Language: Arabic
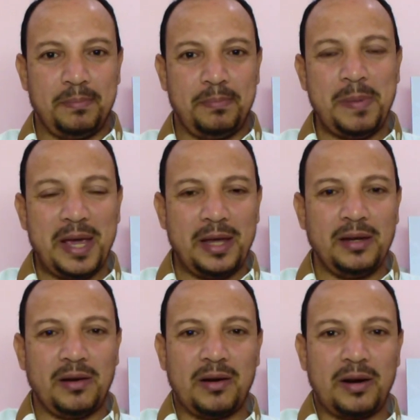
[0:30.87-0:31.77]
بما اني
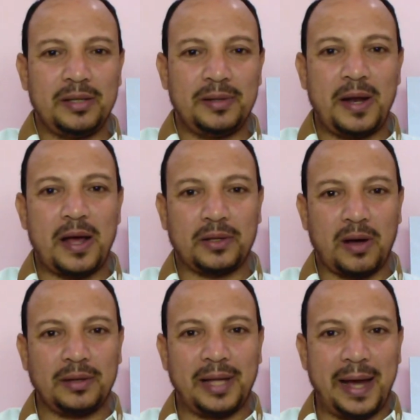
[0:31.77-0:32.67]
قررت ان انا
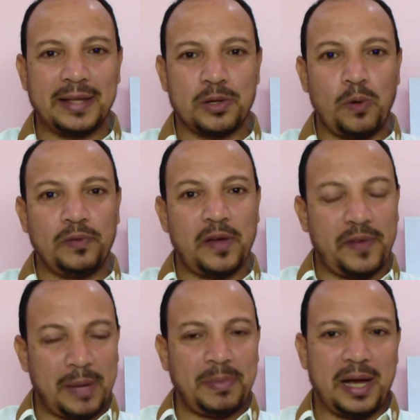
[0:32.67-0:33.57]
اتخطى حاجز الخوف ده
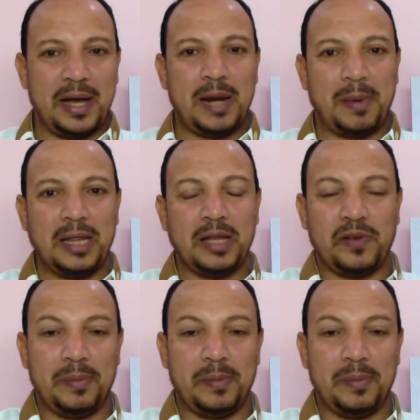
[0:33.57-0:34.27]
فجبت عقارب عندي في